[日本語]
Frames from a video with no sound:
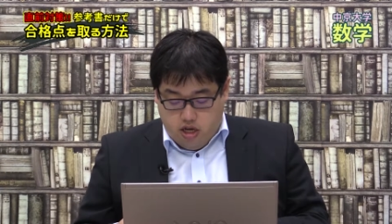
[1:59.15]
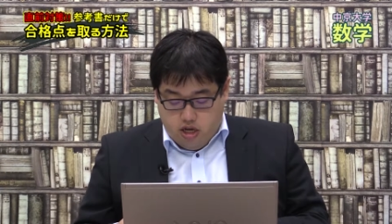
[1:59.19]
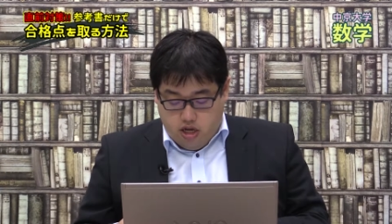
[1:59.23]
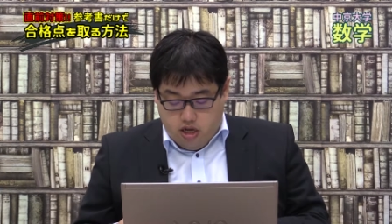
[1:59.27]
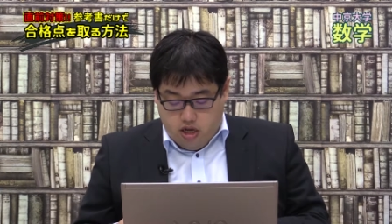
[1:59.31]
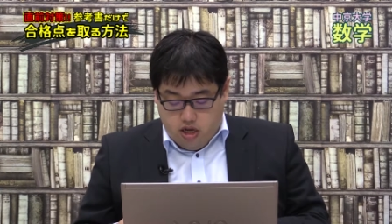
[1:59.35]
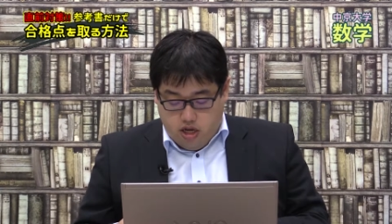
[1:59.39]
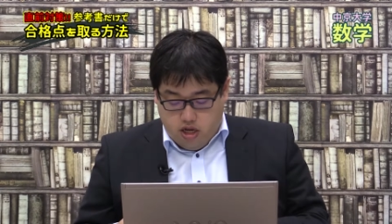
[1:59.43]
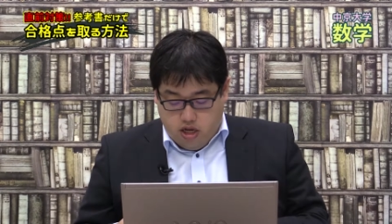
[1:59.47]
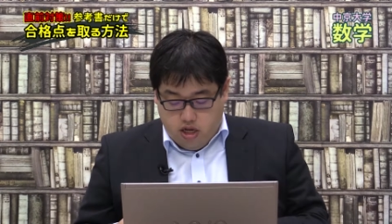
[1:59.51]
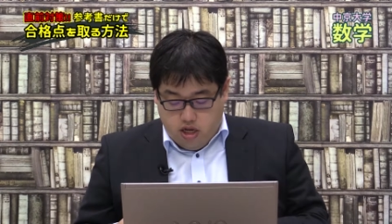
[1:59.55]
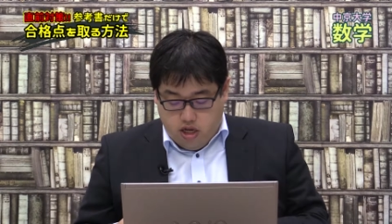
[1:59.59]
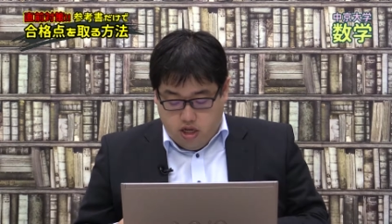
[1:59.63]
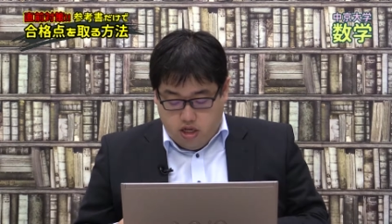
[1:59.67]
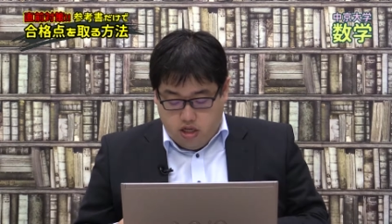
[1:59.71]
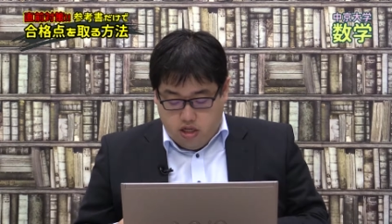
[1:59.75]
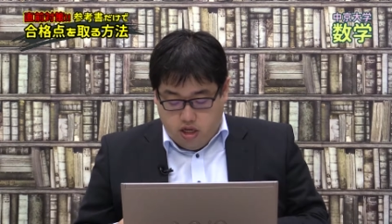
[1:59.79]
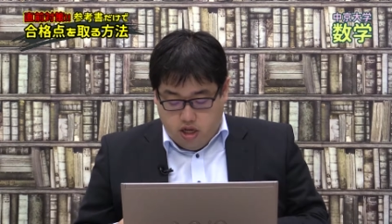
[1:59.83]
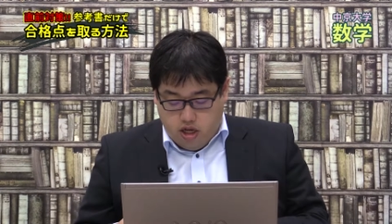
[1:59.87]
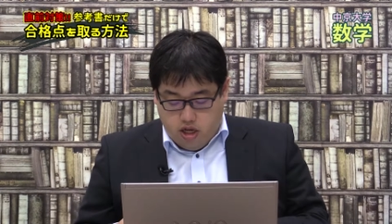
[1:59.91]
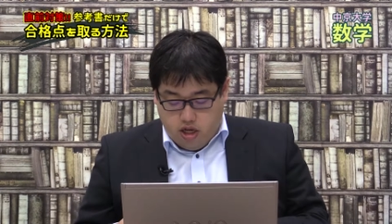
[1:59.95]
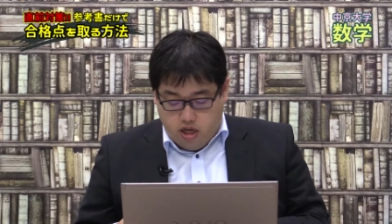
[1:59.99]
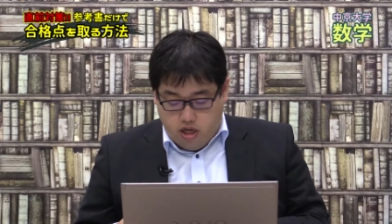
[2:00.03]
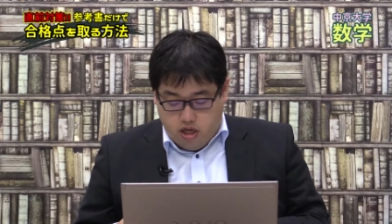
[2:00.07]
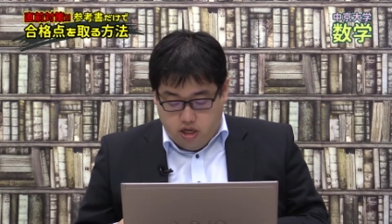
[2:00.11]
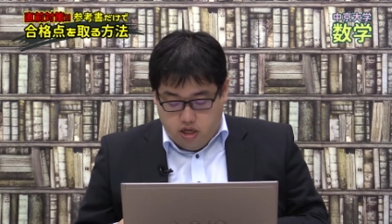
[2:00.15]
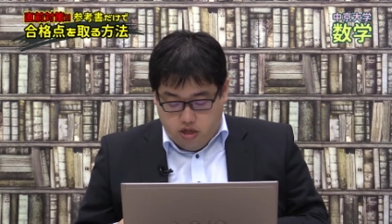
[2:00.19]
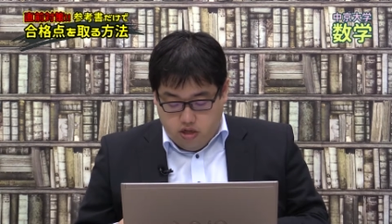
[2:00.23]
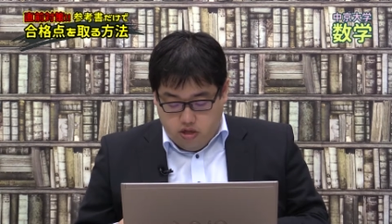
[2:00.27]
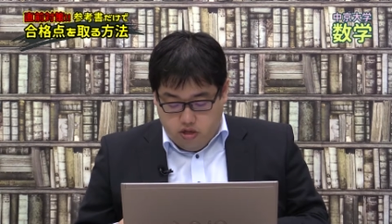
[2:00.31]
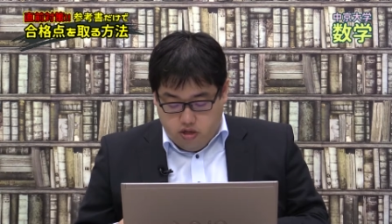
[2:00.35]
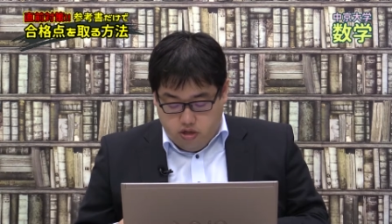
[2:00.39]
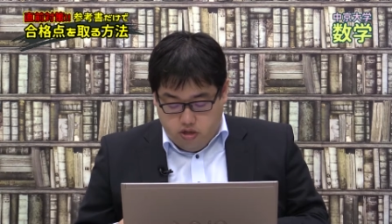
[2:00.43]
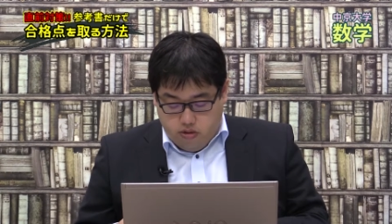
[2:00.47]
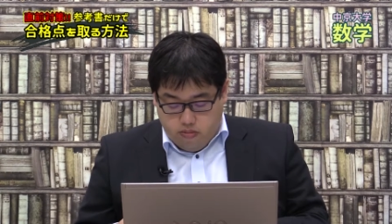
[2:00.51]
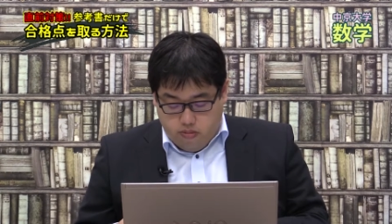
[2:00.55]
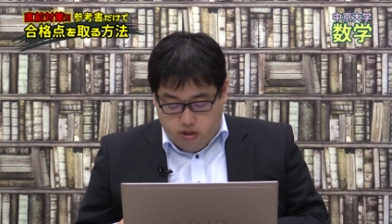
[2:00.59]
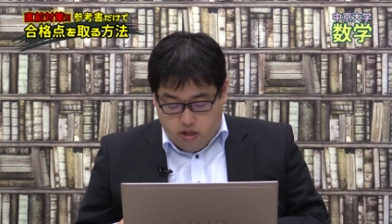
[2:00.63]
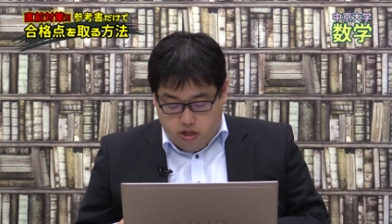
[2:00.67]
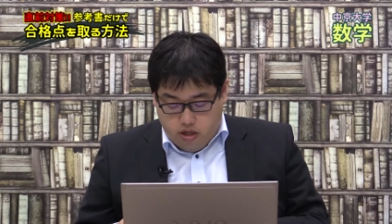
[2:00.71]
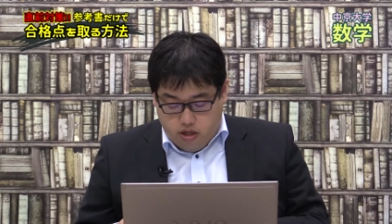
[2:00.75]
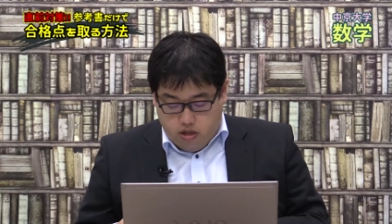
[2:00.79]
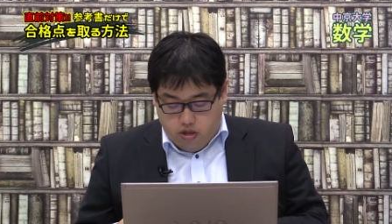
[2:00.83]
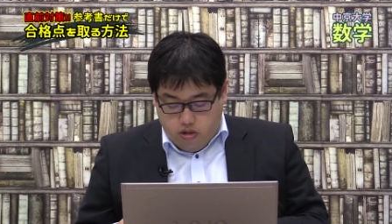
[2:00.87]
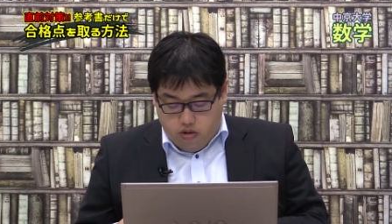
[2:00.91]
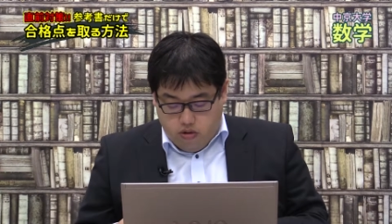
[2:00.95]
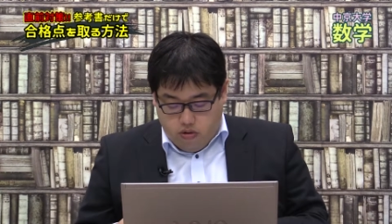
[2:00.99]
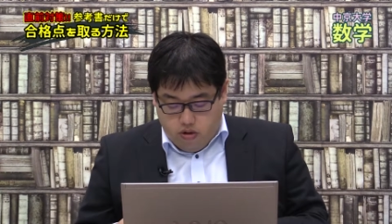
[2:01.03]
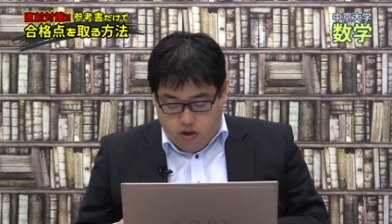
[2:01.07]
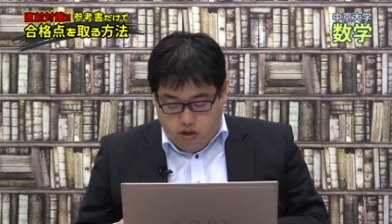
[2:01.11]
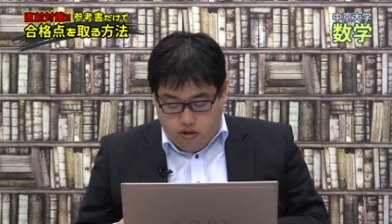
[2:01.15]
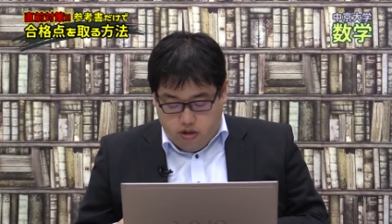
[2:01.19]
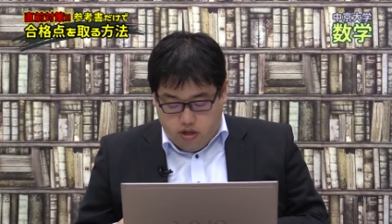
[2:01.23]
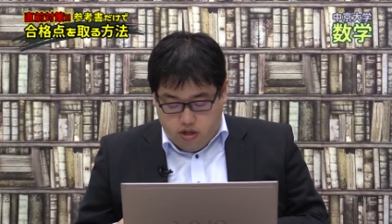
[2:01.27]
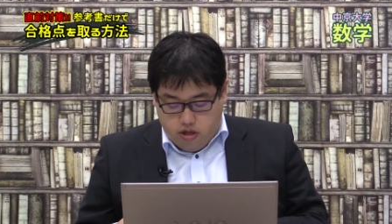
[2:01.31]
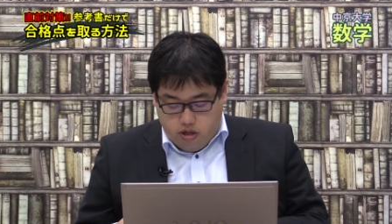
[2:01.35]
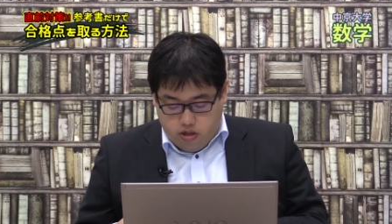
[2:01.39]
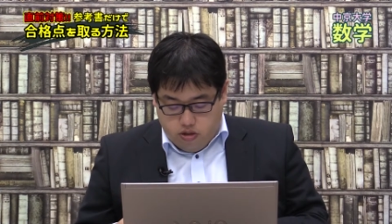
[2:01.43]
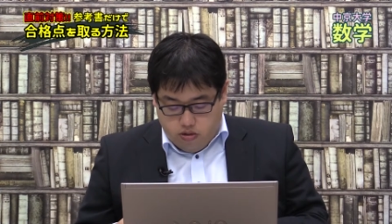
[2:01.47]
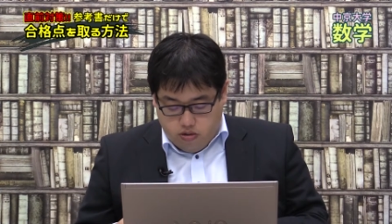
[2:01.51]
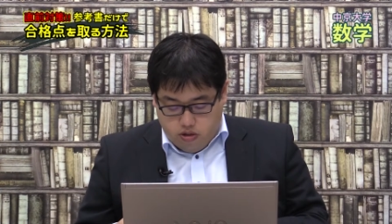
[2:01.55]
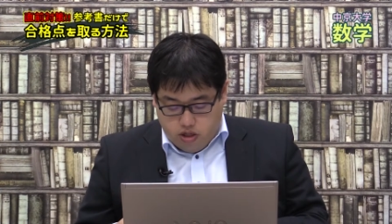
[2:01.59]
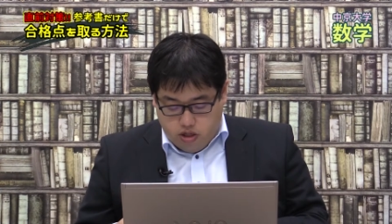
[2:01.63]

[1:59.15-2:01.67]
えー、ですね、まあ、特にそ